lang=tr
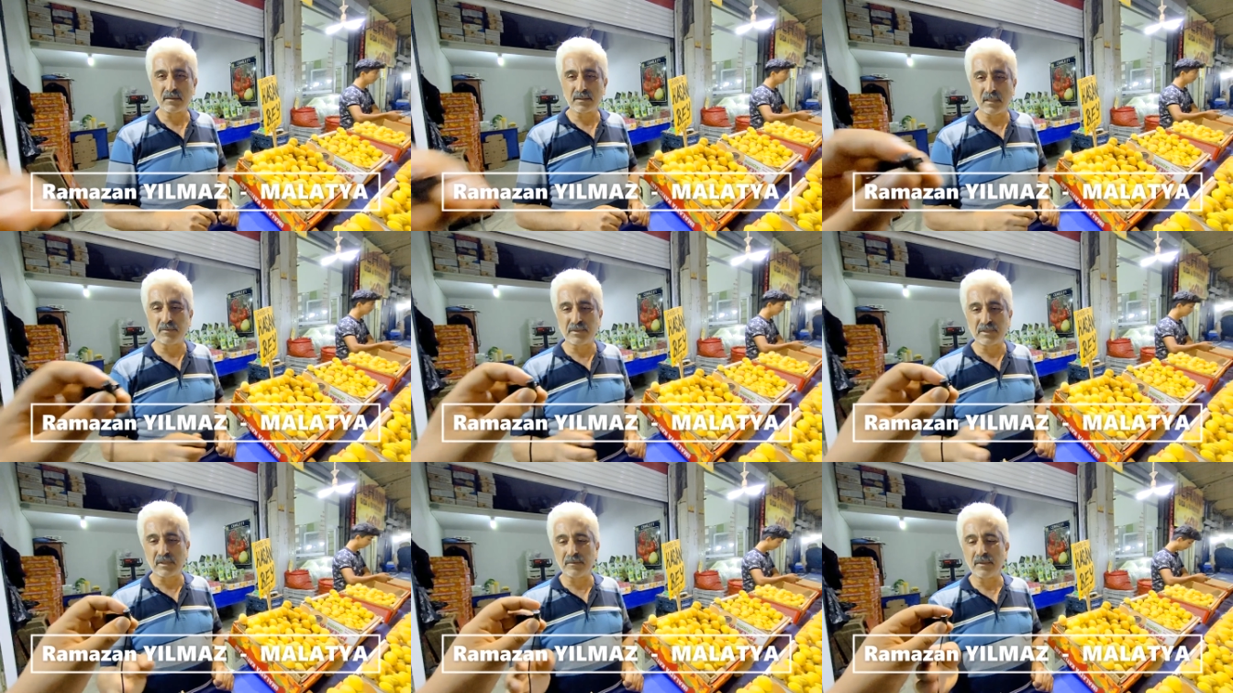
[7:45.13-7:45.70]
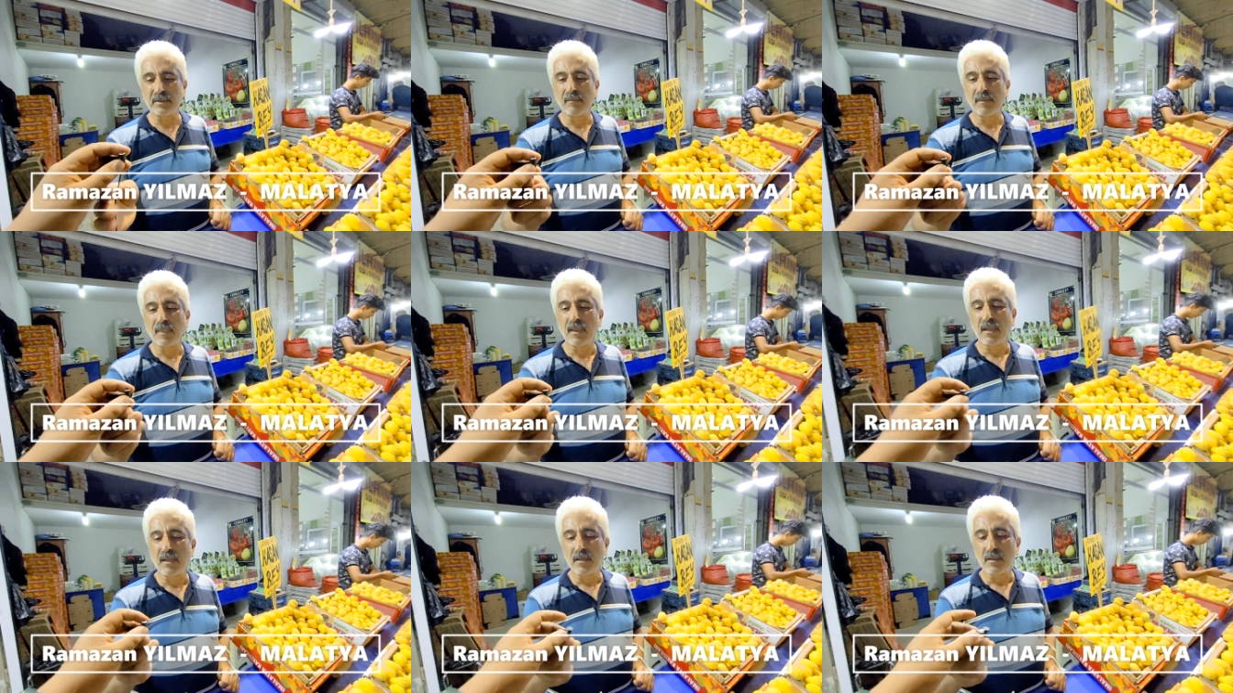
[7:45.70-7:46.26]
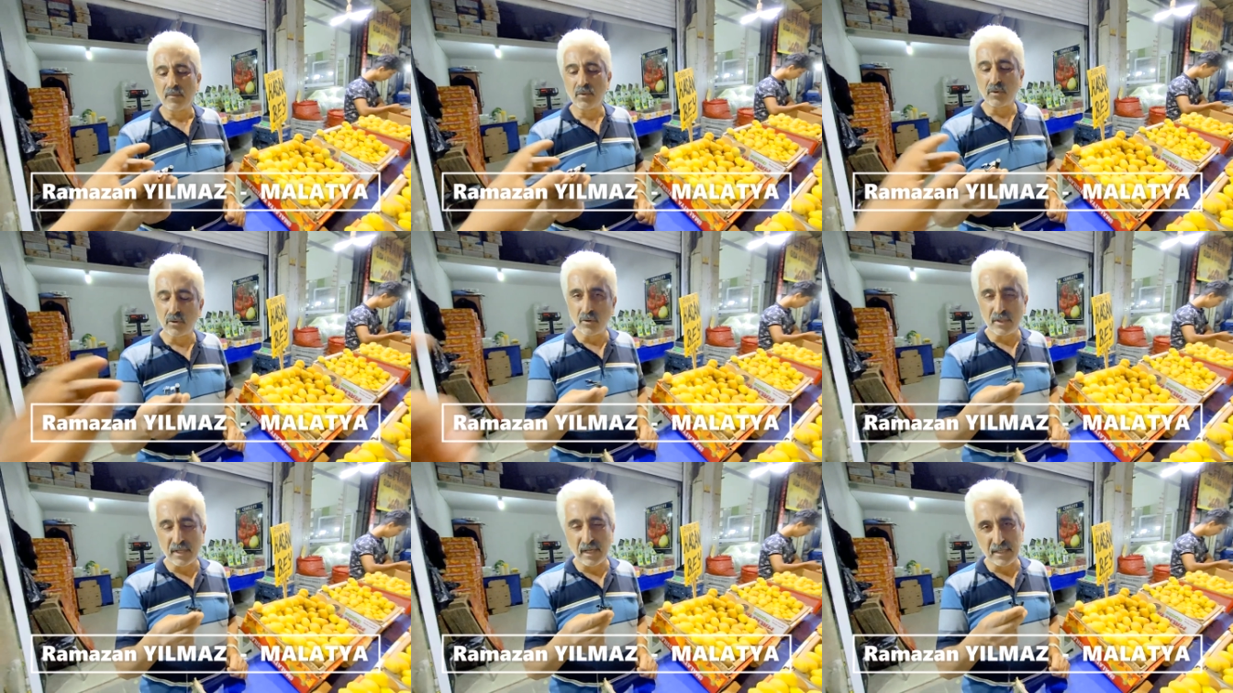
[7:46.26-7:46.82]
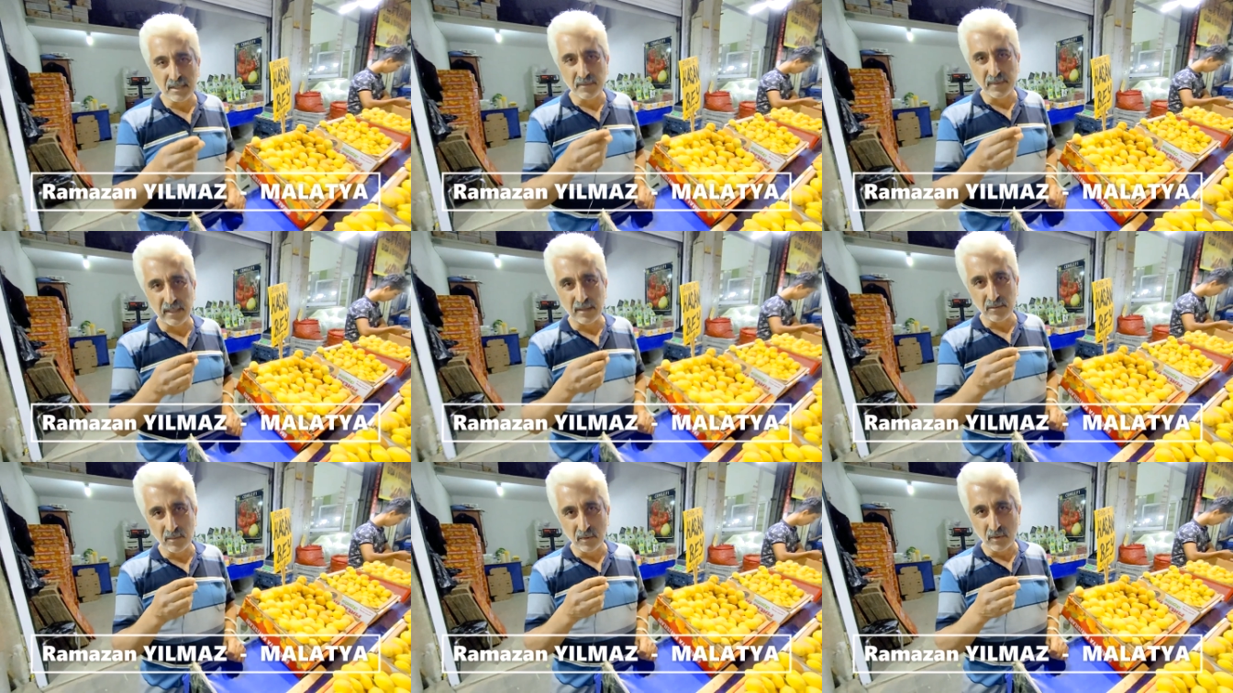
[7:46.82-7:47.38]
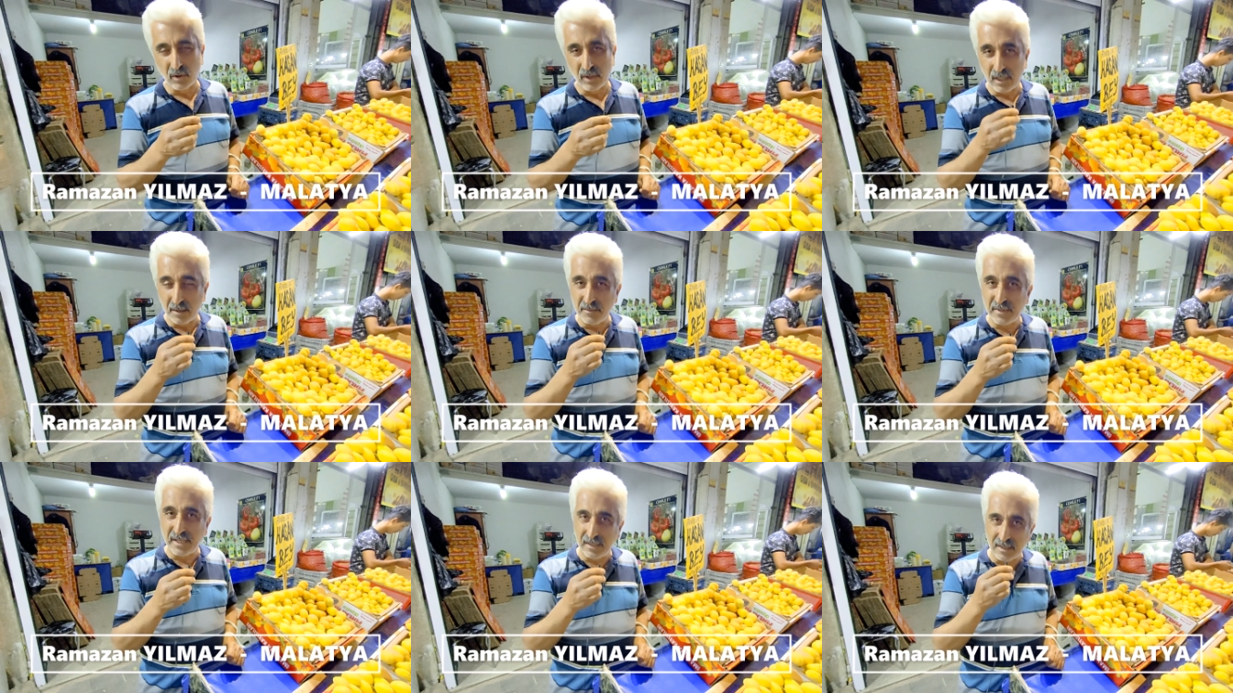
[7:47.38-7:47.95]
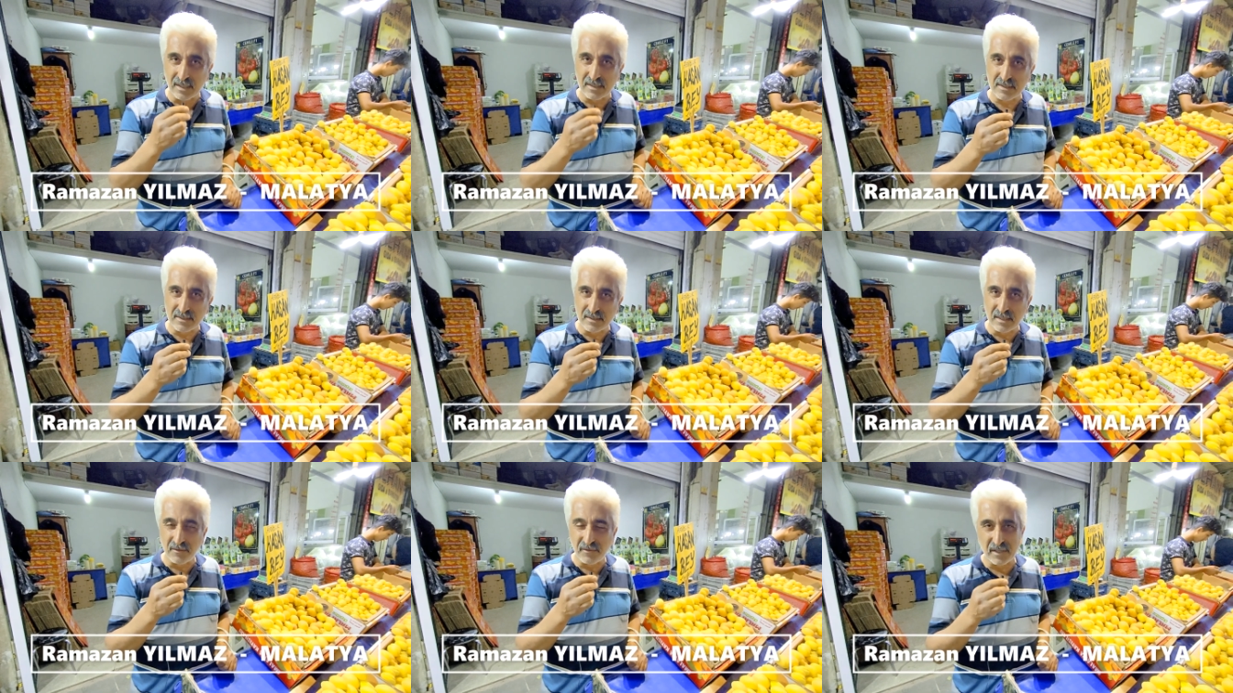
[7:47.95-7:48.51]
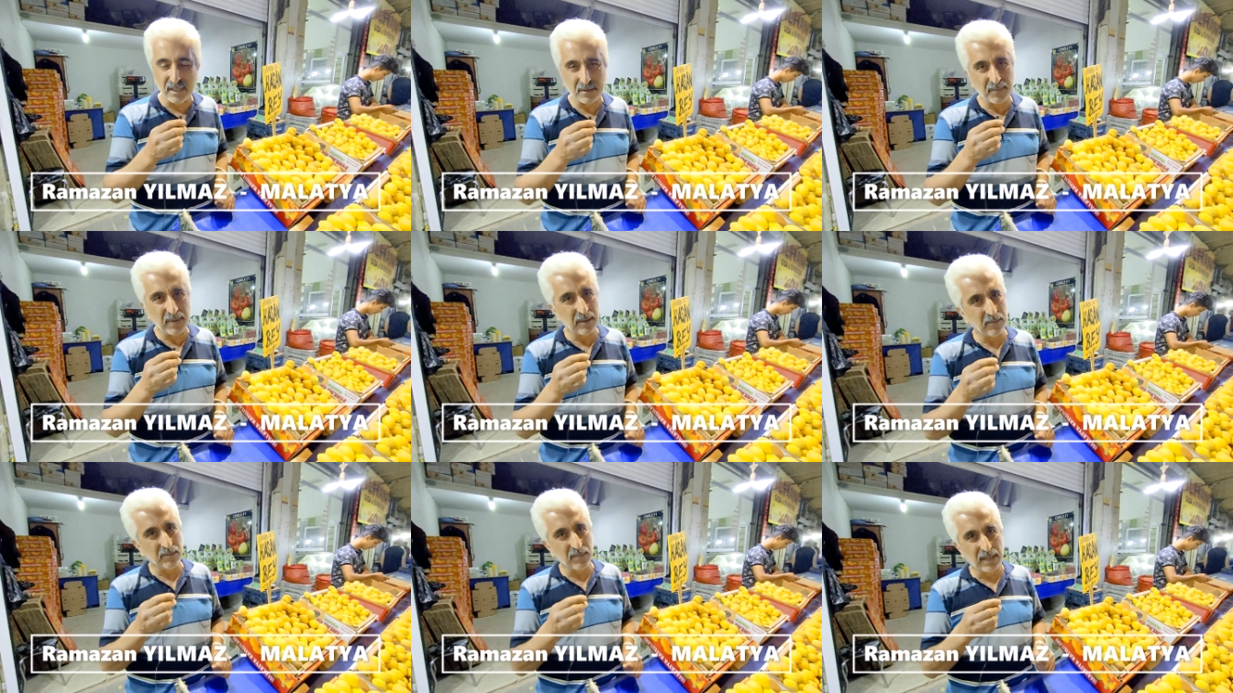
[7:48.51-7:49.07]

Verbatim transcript: Tabii tabii. Bu kuru kayısı benim olayım değil aslında da fakat ben